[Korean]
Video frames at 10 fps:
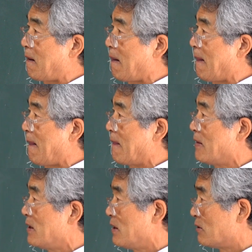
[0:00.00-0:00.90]
어.
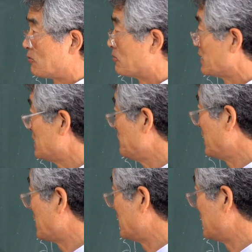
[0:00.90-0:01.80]
공자님
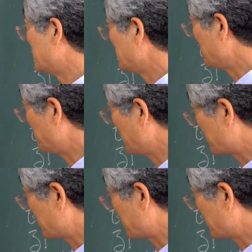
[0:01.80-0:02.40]
얘기를 빌어